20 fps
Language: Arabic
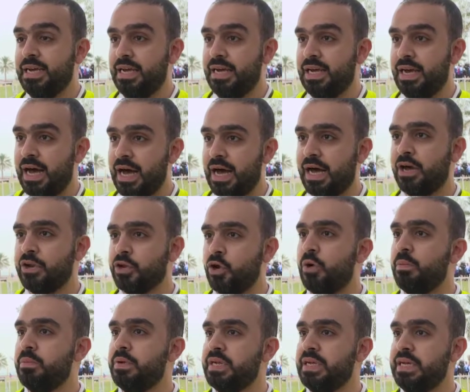آه، اخر
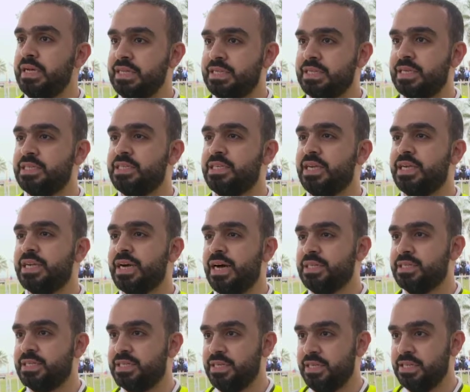يوم للتسجيل
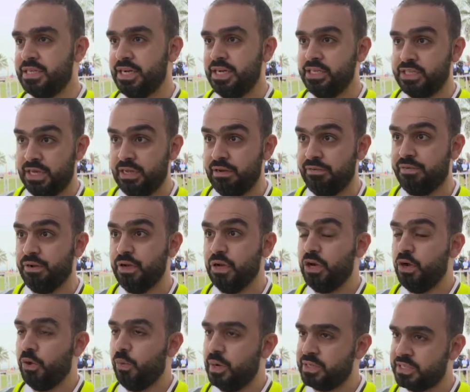كان
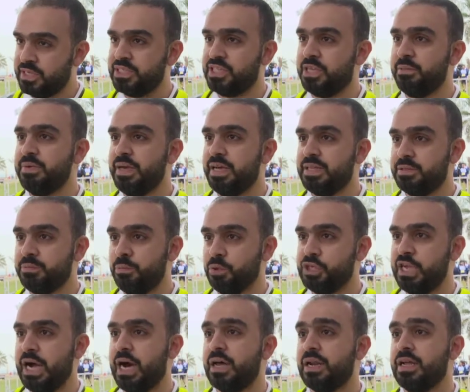19600
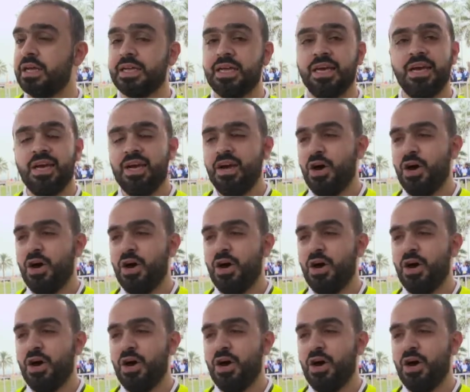مشارك